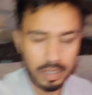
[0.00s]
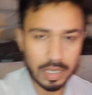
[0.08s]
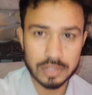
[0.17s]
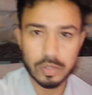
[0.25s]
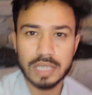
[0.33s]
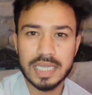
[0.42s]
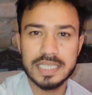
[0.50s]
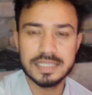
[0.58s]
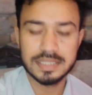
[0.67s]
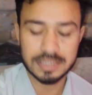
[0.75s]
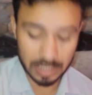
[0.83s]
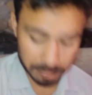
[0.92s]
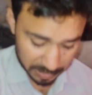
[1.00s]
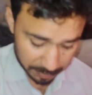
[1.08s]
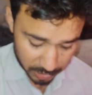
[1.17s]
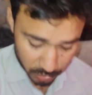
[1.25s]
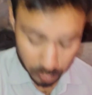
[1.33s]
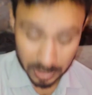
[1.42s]
हाँ तो गाई शरबत
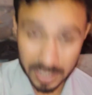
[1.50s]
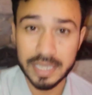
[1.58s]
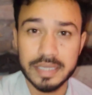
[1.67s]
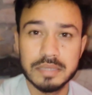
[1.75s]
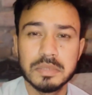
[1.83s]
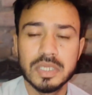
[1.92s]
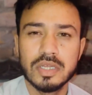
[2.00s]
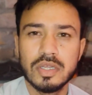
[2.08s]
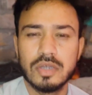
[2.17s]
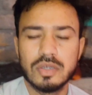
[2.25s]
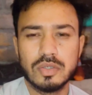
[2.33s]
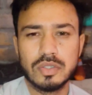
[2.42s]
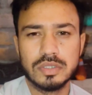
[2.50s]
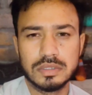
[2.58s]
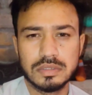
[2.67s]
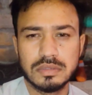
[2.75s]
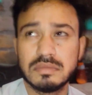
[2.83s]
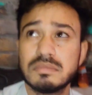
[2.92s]
बन चुका है
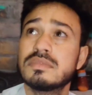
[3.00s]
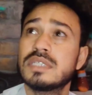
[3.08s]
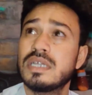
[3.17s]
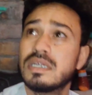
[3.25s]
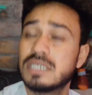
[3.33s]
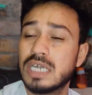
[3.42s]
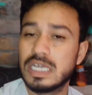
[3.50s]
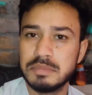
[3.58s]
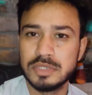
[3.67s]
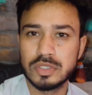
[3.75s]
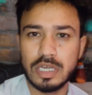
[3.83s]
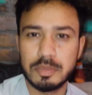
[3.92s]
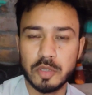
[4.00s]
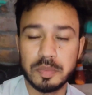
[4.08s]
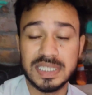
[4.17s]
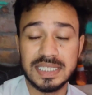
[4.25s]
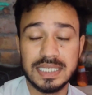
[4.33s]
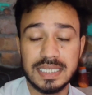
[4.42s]
और गर्मी तो आपको
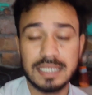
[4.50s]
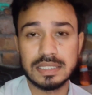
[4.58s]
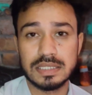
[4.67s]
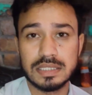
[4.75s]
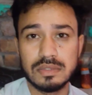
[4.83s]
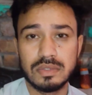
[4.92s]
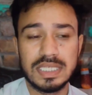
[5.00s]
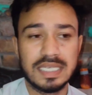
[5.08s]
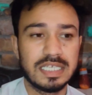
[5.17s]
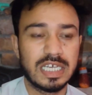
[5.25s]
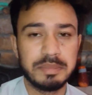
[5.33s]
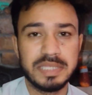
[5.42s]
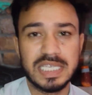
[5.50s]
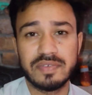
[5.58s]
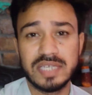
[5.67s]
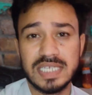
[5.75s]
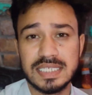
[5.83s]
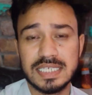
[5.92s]
पता ही है यार कितनी हो रही है गर्मी की
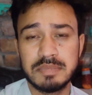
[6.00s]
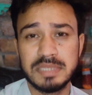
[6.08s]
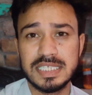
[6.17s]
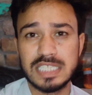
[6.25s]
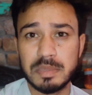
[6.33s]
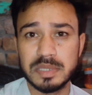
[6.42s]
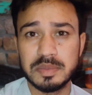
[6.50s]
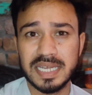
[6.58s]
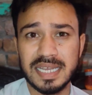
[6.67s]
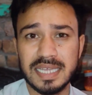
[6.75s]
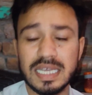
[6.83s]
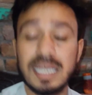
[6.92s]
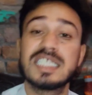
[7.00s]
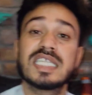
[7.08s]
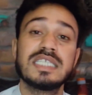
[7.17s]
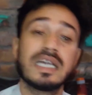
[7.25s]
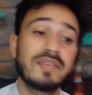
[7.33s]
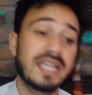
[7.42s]
वजह से ही हमने ये शरबत बनाया या या,
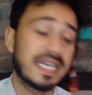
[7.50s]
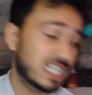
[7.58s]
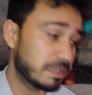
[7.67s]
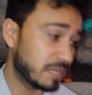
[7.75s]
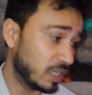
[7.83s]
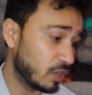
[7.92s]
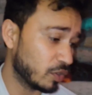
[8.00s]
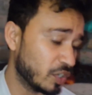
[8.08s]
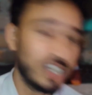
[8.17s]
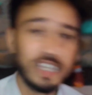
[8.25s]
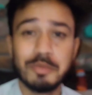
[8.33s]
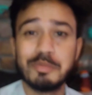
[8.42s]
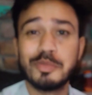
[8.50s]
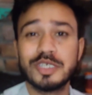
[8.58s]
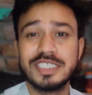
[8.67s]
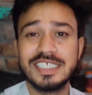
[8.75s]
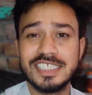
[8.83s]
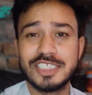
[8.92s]
या फिर ऐसा मान लो
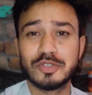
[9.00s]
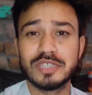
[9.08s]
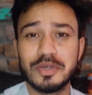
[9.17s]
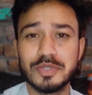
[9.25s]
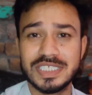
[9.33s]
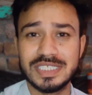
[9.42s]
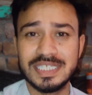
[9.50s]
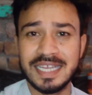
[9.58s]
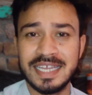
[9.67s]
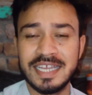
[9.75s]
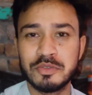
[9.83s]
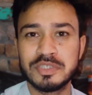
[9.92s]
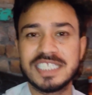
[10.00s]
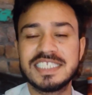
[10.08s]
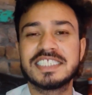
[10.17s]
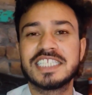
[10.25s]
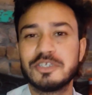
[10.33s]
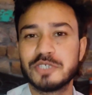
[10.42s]
मोदी जी चुनाव जीत गए हैं उनके
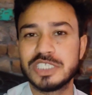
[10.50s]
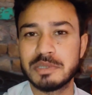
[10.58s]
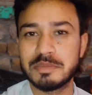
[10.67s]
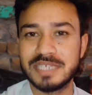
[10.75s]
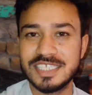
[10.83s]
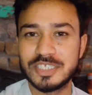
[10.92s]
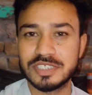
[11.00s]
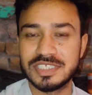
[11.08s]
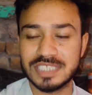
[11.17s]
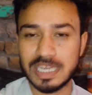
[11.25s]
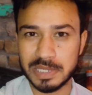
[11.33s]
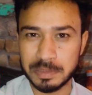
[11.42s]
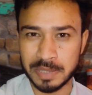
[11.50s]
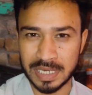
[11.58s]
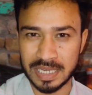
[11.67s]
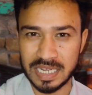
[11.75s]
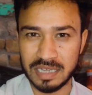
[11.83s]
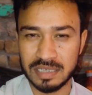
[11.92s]
जीतने की खुशी में हमने ये शरबत
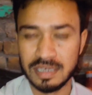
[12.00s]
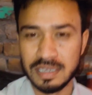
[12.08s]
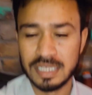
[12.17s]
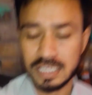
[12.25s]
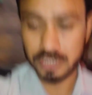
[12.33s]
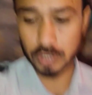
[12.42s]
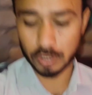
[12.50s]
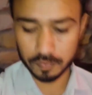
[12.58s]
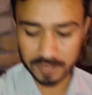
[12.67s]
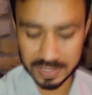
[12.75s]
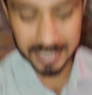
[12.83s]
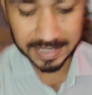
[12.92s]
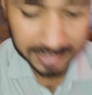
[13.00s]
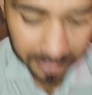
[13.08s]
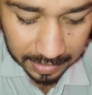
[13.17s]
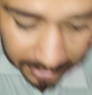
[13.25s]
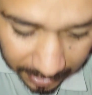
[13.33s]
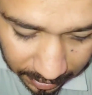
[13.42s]
बना लिया चलो फिर टेस्ट
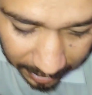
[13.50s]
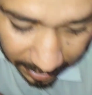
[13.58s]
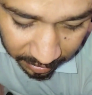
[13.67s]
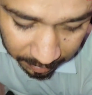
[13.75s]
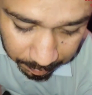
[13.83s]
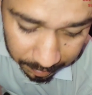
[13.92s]
करके देखते हैं